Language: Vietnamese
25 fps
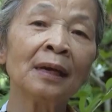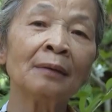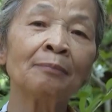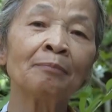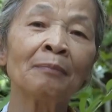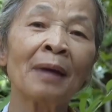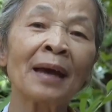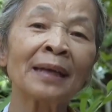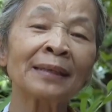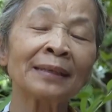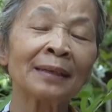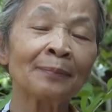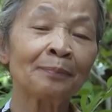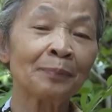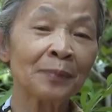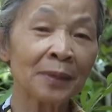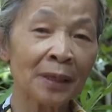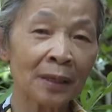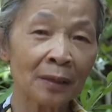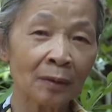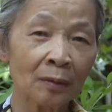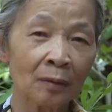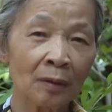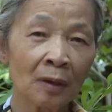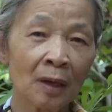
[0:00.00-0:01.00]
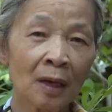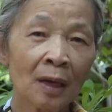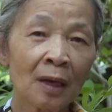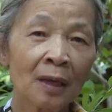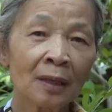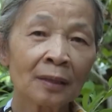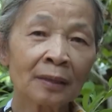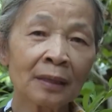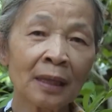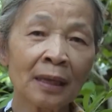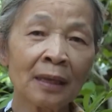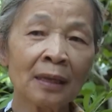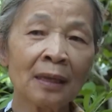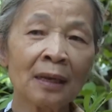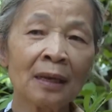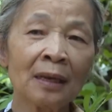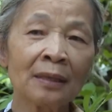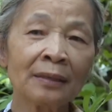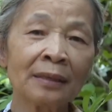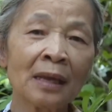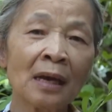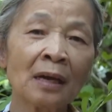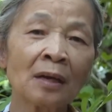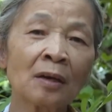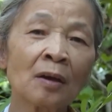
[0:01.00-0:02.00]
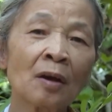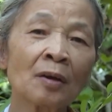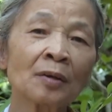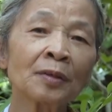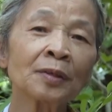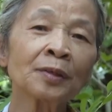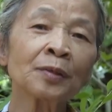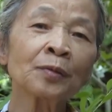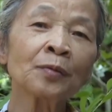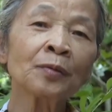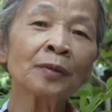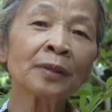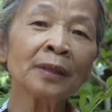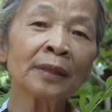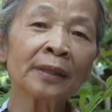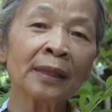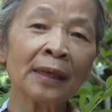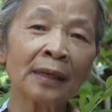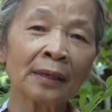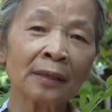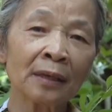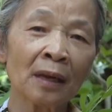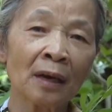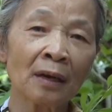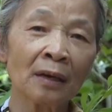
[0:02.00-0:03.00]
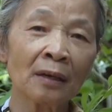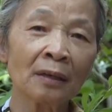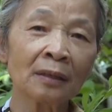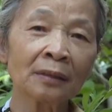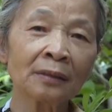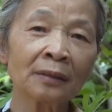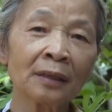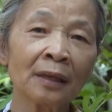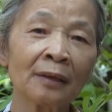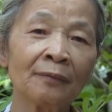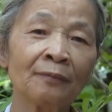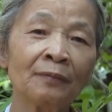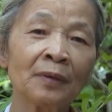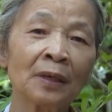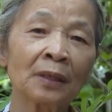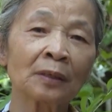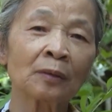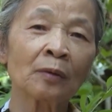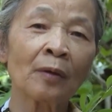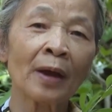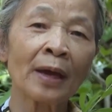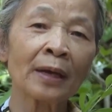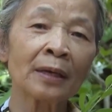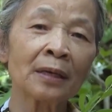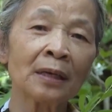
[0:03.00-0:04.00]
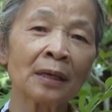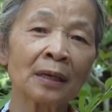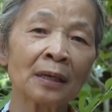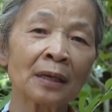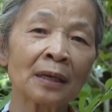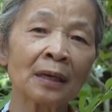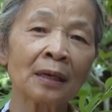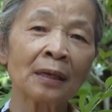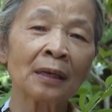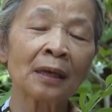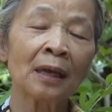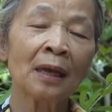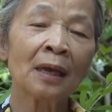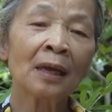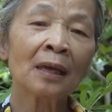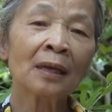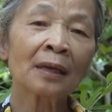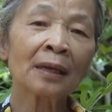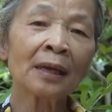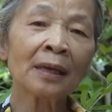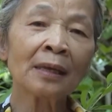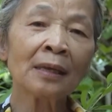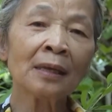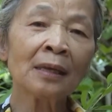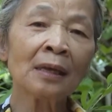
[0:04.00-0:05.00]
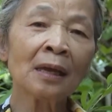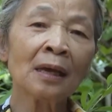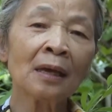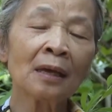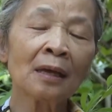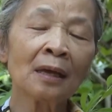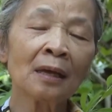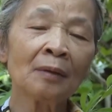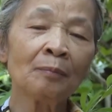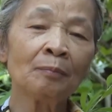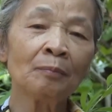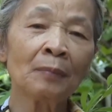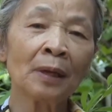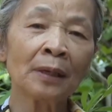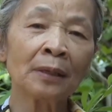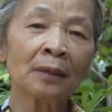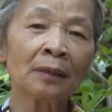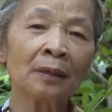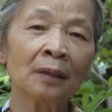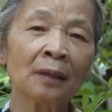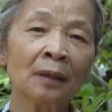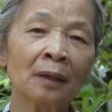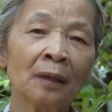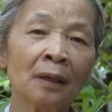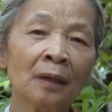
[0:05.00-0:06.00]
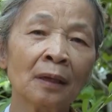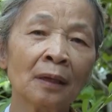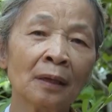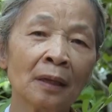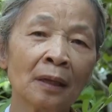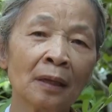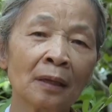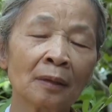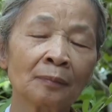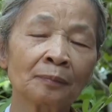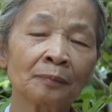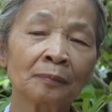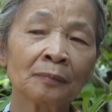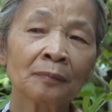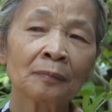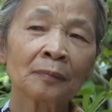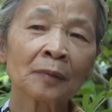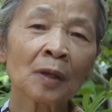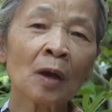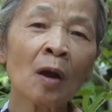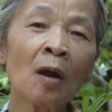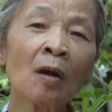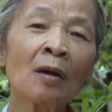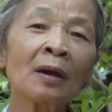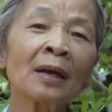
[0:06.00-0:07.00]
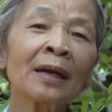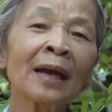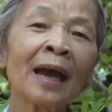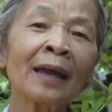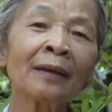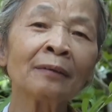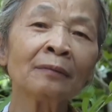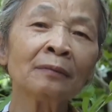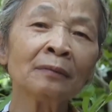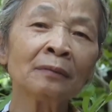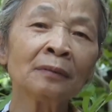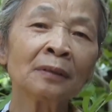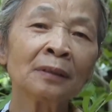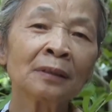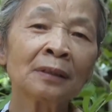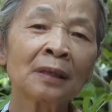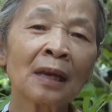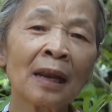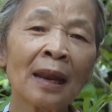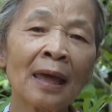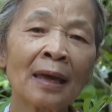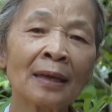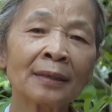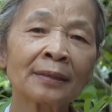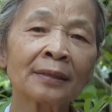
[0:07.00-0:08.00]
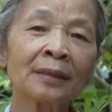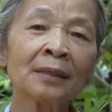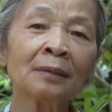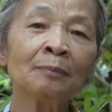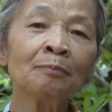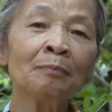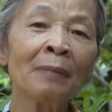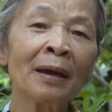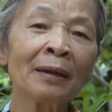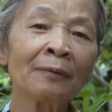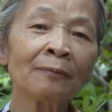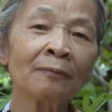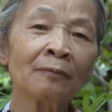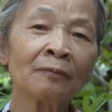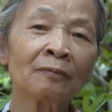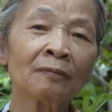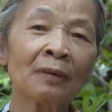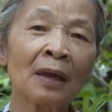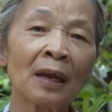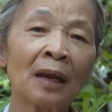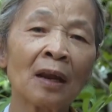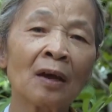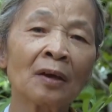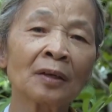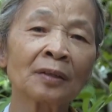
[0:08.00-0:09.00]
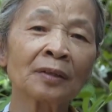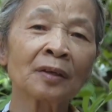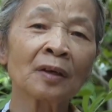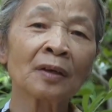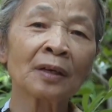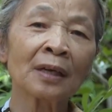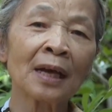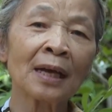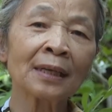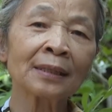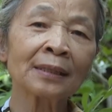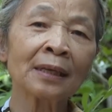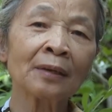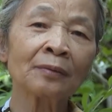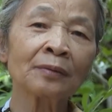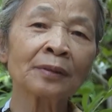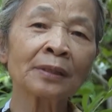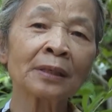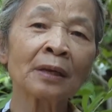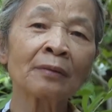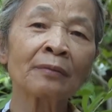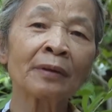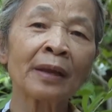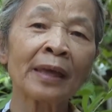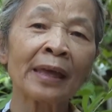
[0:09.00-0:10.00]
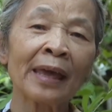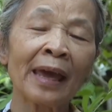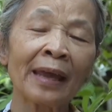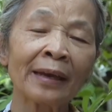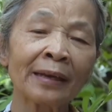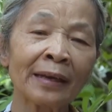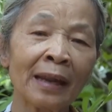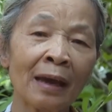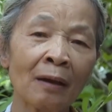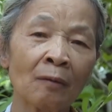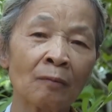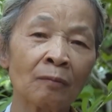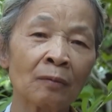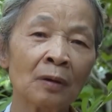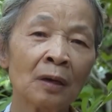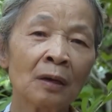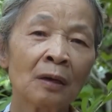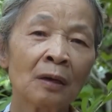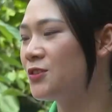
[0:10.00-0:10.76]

gần 300 triệu thì nhờ có cái số tiền đó thì vượt qua được cái, cái ờ, bệnh khó khăn là trước mắt và lo cho các cháu sau này ăn học.